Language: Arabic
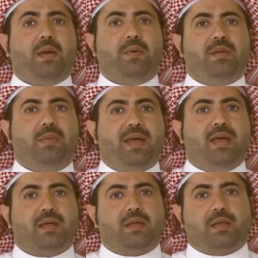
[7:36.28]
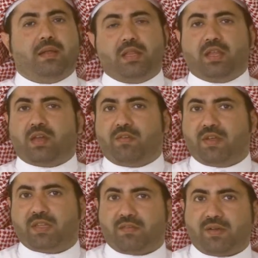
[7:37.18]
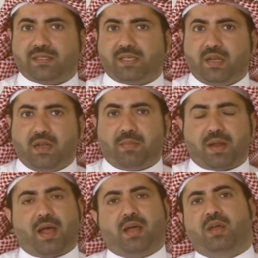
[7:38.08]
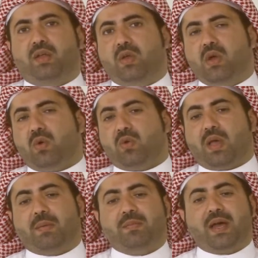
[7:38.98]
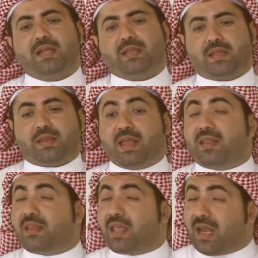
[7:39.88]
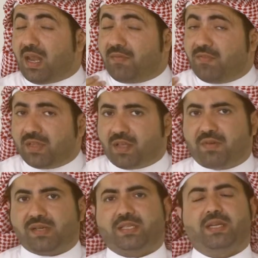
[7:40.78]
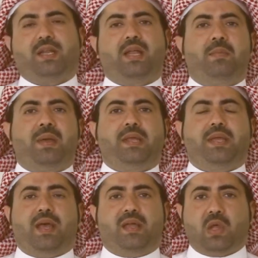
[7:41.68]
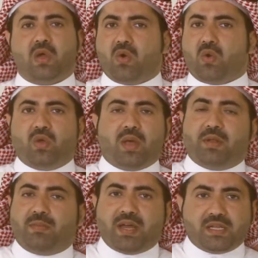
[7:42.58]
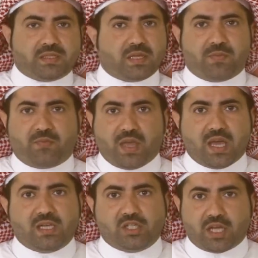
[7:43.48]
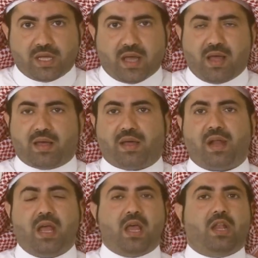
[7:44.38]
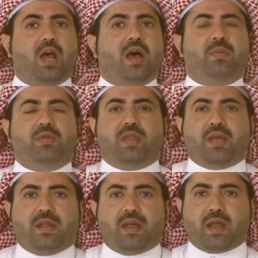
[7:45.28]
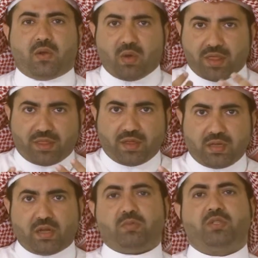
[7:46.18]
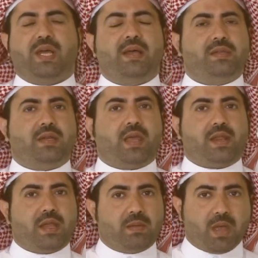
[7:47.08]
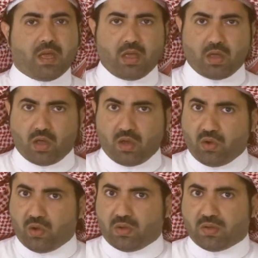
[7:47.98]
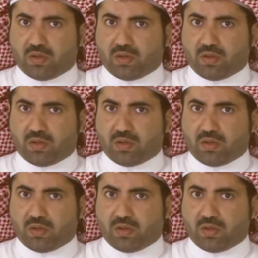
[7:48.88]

قبل ما ندخل في تفاصيل المراحل وقبل ما نتكلم في تفاصيل العمليات وقبل ما نسهب في أي شيء آخر لابد أننا نوضح للمشاهد الكريم أنه